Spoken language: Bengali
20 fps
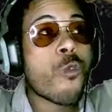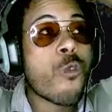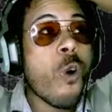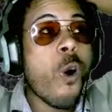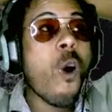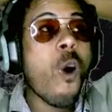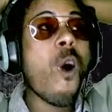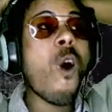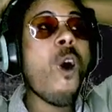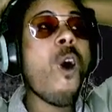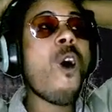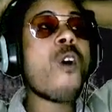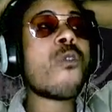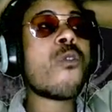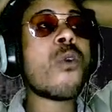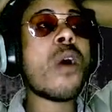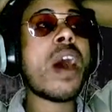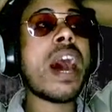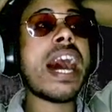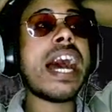ও
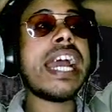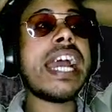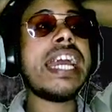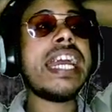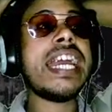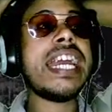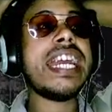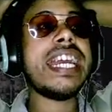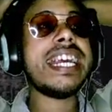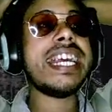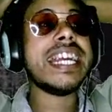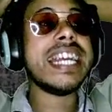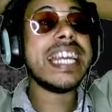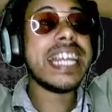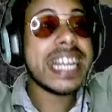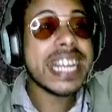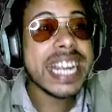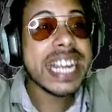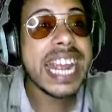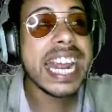ভাই
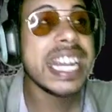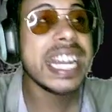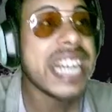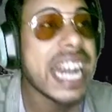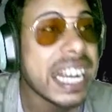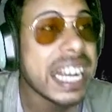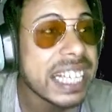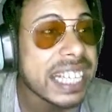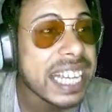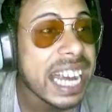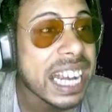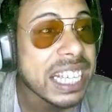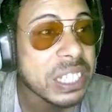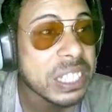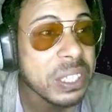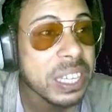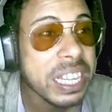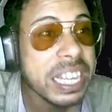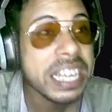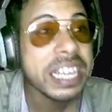এলিয়ানটা
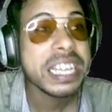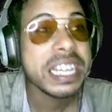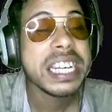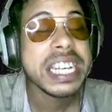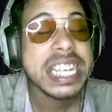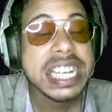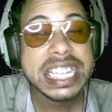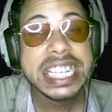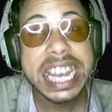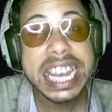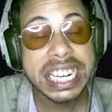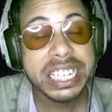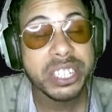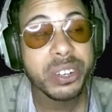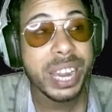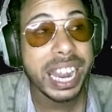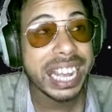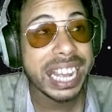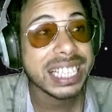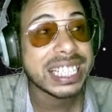আসলে ইজেক্ট
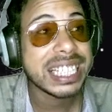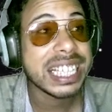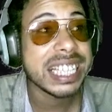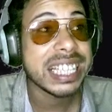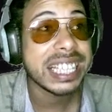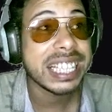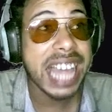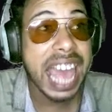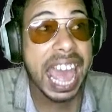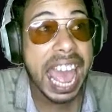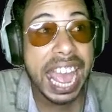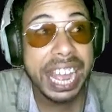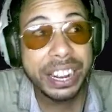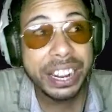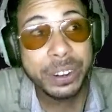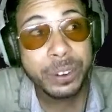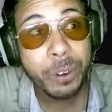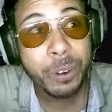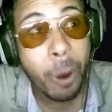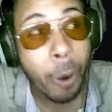হয়ে গেছে থ্যাংক
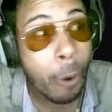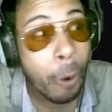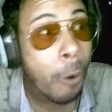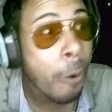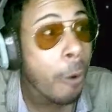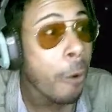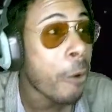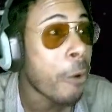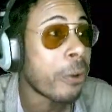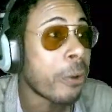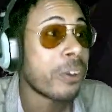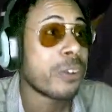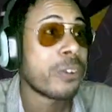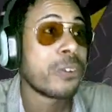গড